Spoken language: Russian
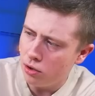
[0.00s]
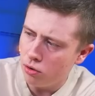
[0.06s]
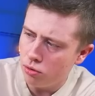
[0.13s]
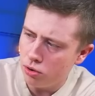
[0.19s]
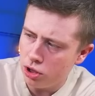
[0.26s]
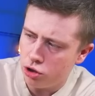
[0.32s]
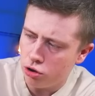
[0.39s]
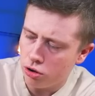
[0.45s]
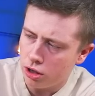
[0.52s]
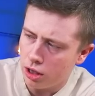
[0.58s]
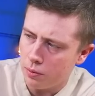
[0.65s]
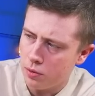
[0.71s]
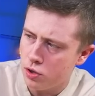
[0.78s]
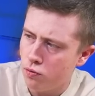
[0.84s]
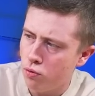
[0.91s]
но у них что-то
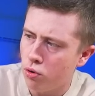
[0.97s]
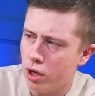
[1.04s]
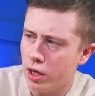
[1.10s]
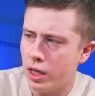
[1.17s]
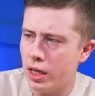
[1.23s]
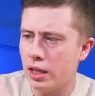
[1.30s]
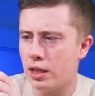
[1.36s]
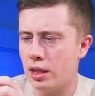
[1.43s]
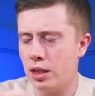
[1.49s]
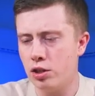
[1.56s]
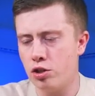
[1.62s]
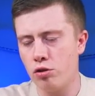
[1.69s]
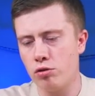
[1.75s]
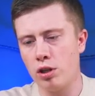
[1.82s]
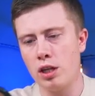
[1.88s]
там звука нет
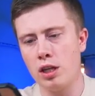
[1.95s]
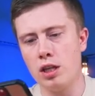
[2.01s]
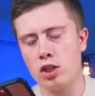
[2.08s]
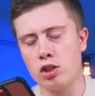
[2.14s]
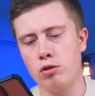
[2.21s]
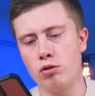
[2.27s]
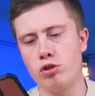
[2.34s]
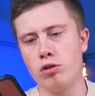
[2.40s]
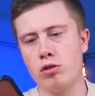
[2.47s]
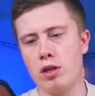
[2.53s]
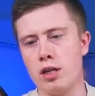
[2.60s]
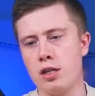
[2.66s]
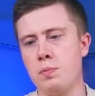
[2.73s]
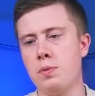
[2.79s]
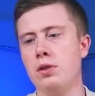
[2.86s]
и что-то не дошло,
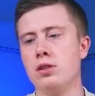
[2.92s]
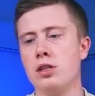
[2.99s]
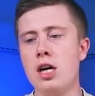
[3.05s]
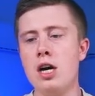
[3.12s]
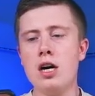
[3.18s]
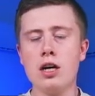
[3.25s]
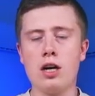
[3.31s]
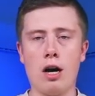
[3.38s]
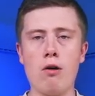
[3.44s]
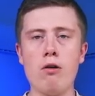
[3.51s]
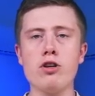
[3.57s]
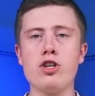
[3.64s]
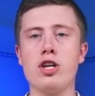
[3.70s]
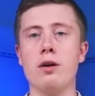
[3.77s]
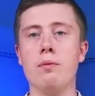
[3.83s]
что-то разбилось.
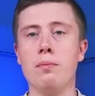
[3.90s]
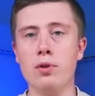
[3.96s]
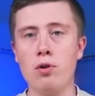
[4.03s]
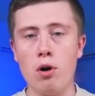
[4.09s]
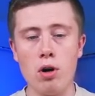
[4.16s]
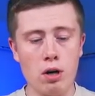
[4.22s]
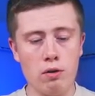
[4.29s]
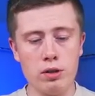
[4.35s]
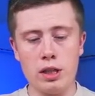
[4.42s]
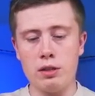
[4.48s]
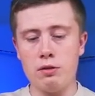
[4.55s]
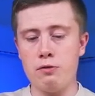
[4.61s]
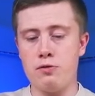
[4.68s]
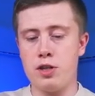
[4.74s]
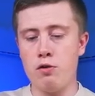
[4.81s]
Короче, много вот
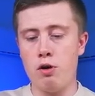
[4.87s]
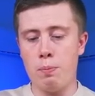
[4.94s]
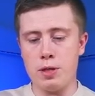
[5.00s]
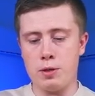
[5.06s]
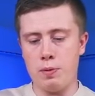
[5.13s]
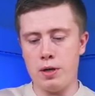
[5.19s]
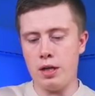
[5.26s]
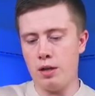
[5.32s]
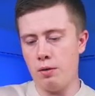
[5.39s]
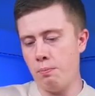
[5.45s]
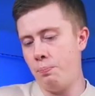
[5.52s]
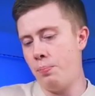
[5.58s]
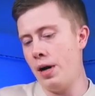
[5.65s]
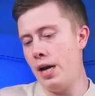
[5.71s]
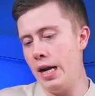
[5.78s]
этого всего посмотрел,
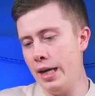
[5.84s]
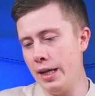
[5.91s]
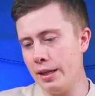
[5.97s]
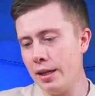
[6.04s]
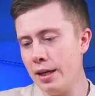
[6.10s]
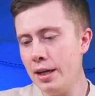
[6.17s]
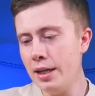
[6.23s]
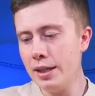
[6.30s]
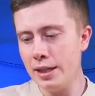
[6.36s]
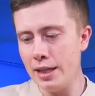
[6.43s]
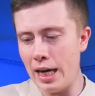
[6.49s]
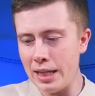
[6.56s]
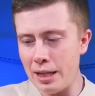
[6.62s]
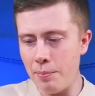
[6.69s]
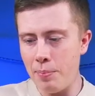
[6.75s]
блин,
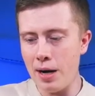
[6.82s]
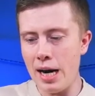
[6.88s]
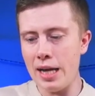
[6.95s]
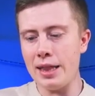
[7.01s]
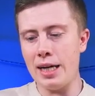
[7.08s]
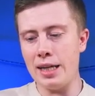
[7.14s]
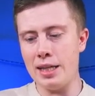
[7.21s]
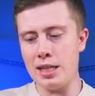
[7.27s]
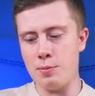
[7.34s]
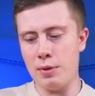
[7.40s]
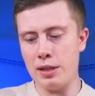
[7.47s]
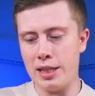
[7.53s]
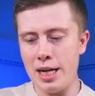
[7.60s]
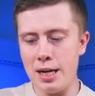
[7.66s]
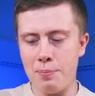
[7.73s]
надо брать, надо
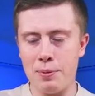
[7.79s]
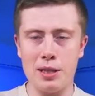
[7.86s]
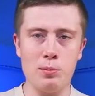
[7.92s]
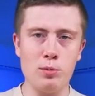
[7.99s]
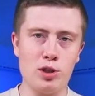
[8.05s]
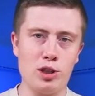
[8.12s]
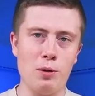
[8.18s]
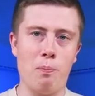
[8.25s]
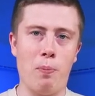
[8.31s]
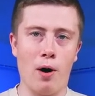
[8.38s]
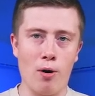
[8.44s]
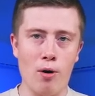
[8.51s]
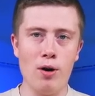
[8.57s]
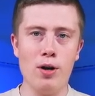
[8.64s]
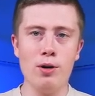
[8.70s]
смотреть, потому что
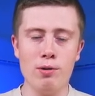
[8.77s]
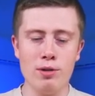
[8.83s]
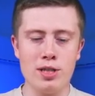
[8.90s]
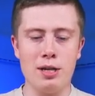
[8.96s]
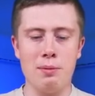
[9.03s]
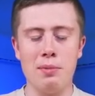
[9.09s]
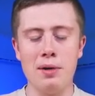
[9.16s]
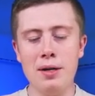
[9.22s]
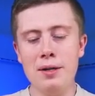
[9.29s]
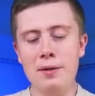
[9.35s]
порой людям